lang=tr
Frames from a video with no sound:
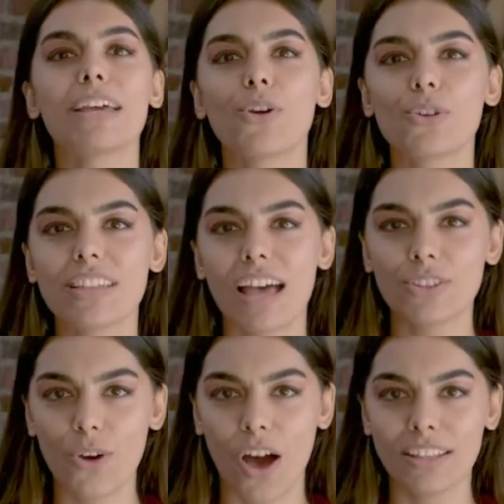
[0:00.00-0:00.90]
ben
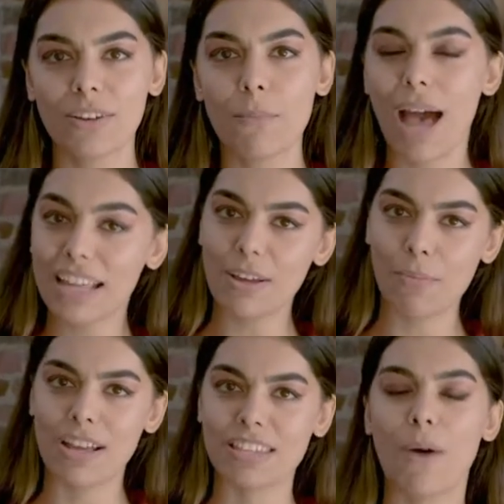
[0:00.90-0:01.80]
Gökten Doğan. Ben de
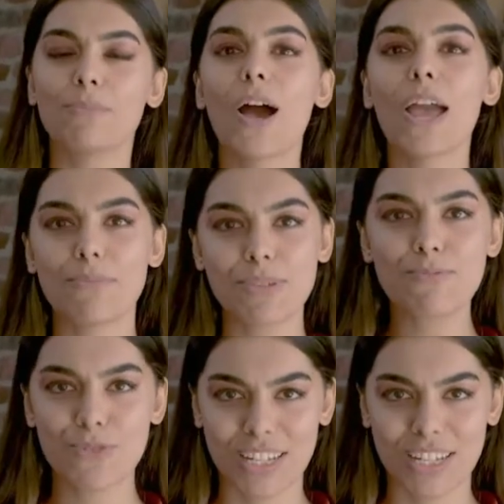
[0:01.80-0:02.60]
mağazamla Hepsi